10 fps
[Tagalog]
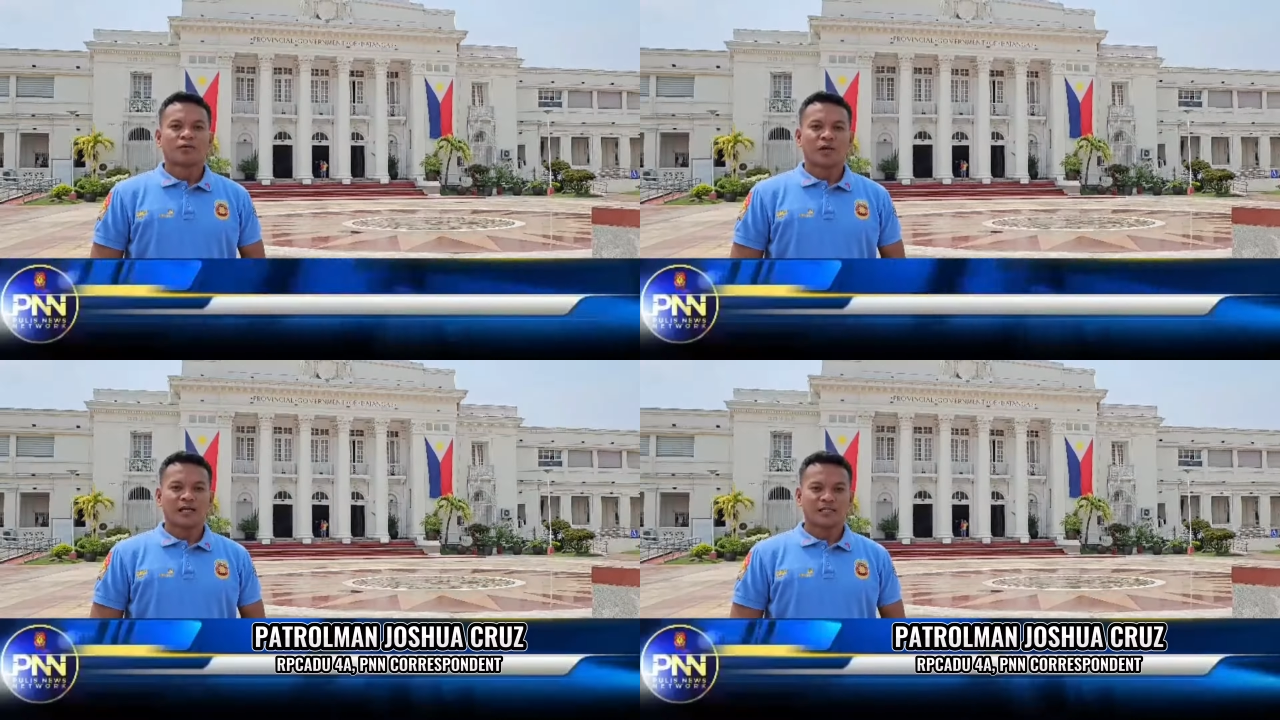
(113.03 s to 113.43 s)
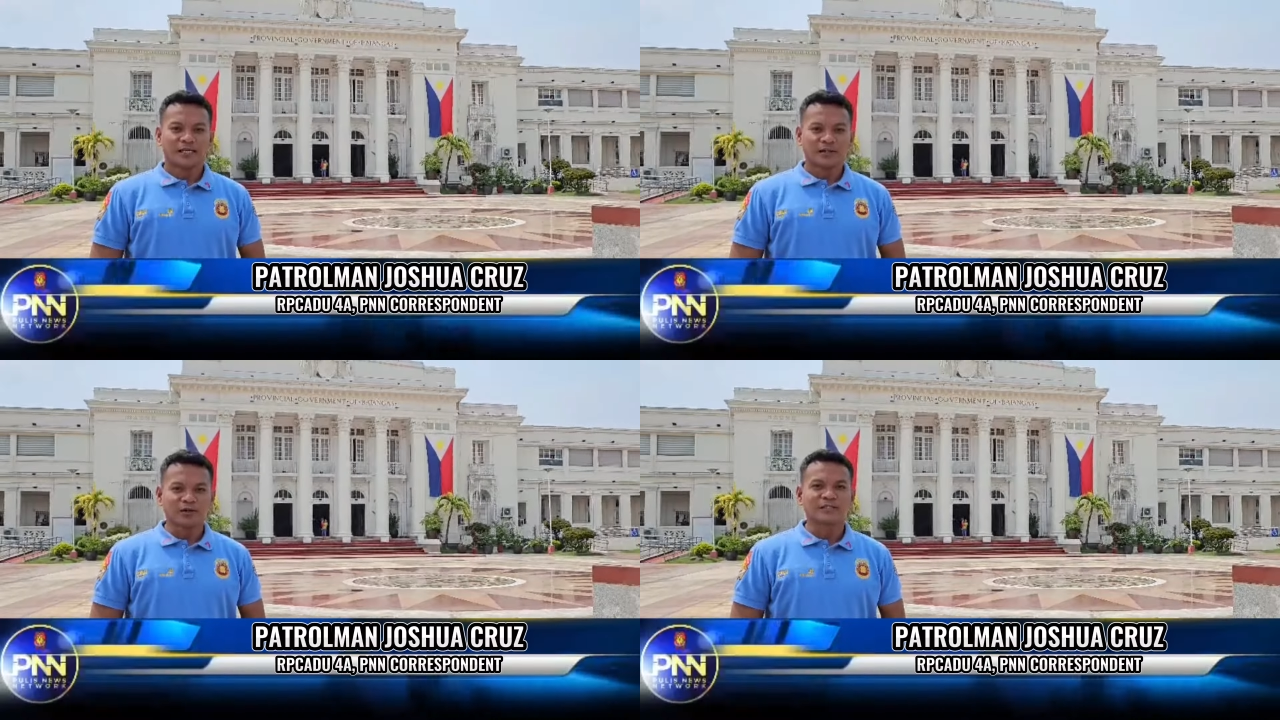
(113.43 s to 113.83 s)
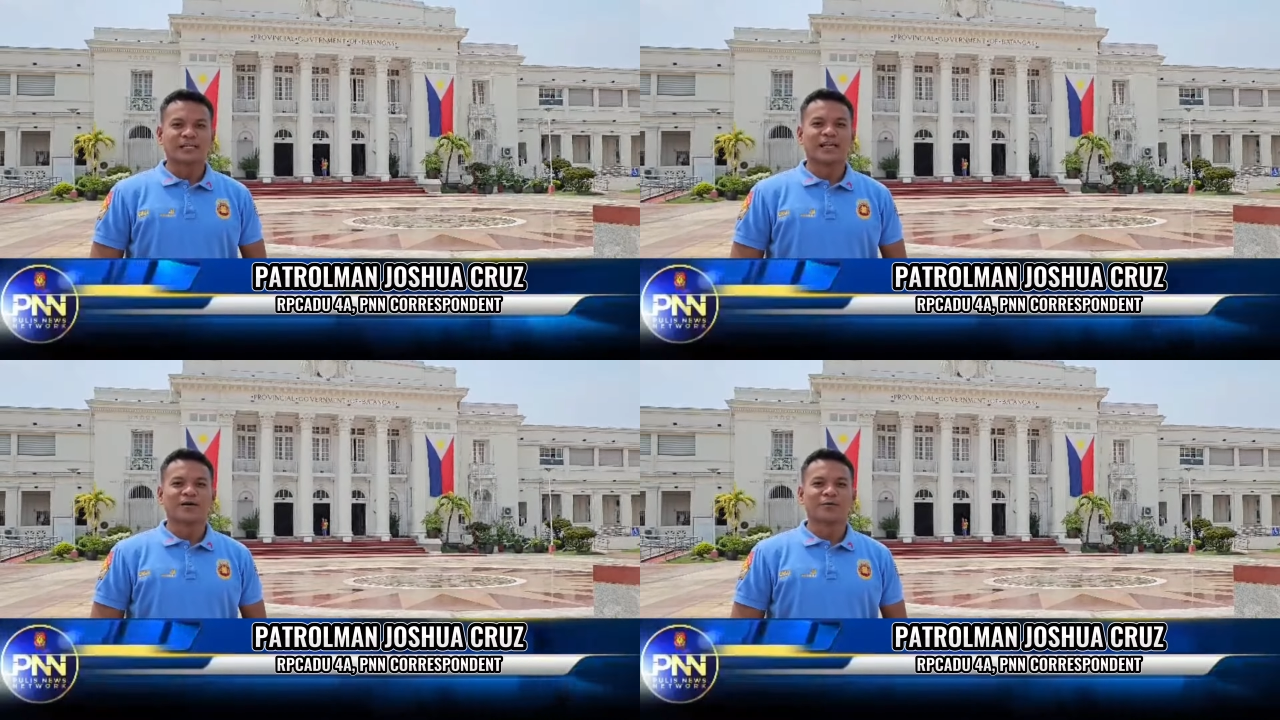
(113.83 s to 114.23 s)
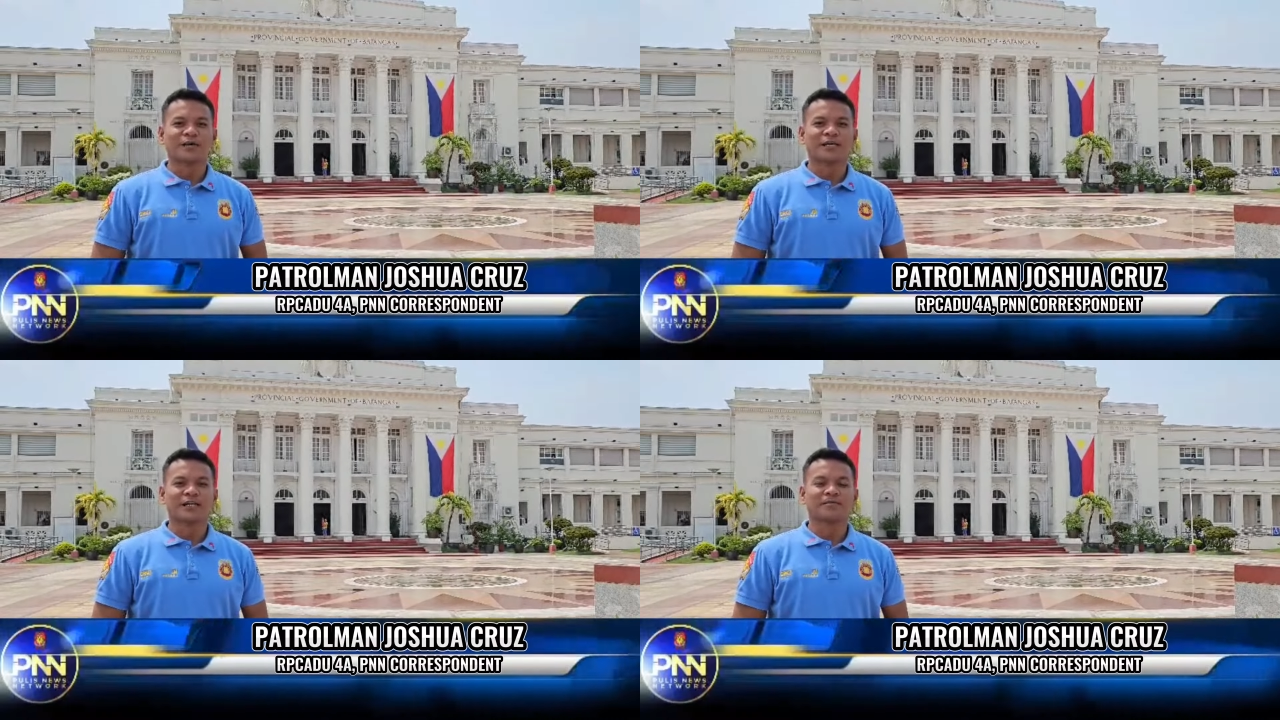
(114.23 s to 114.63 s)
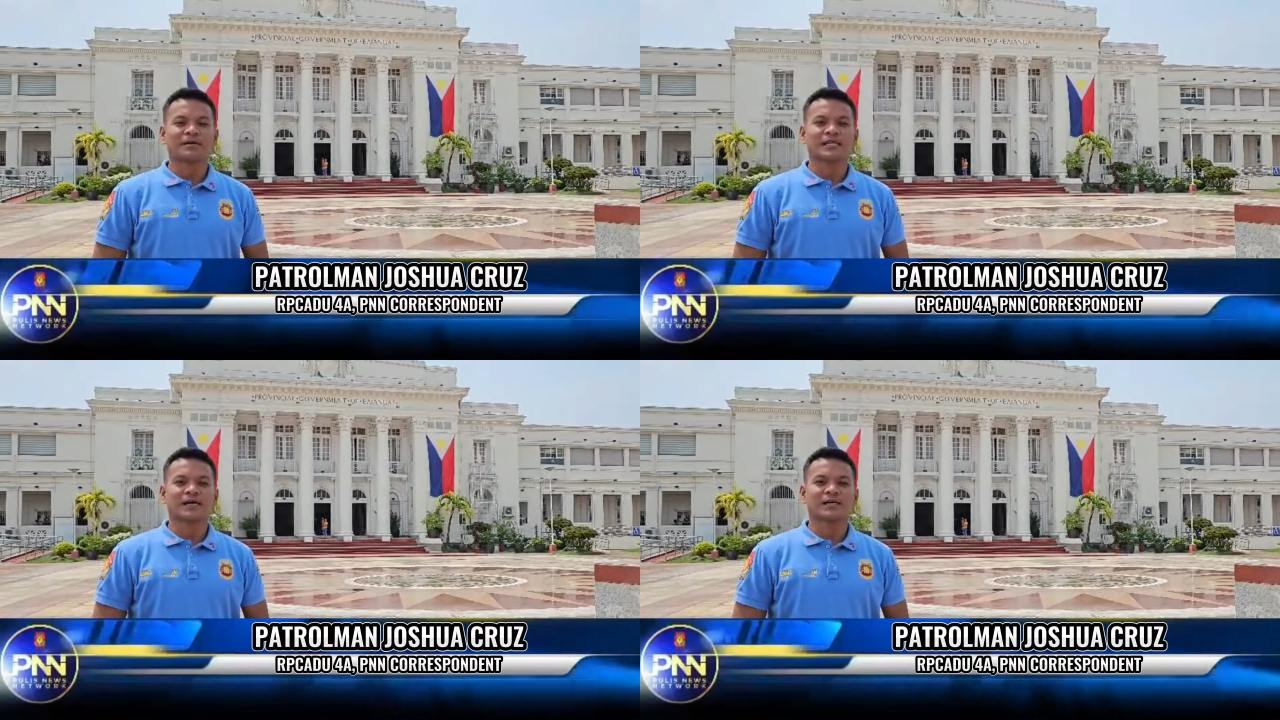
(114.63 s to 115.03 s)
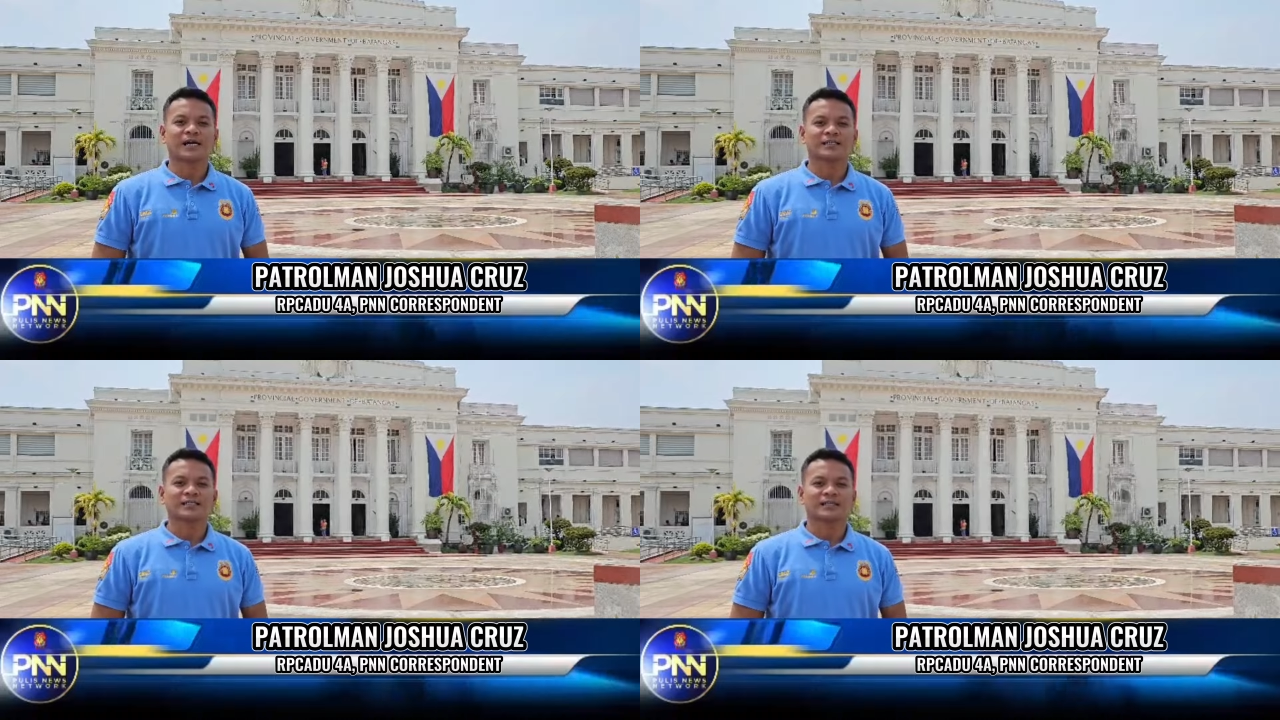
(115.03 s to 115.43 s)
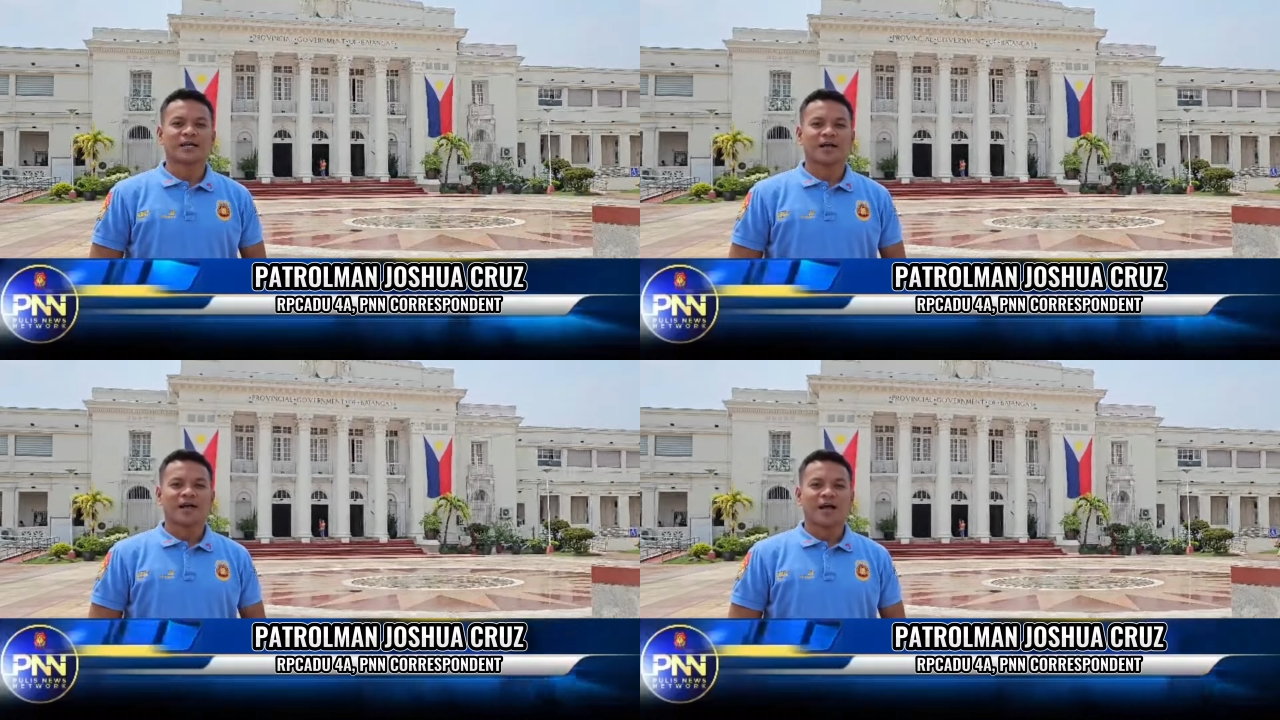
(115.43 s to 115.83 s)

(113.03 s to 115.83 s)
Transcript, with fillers: Mula dito sa lalawigan ng Batangas,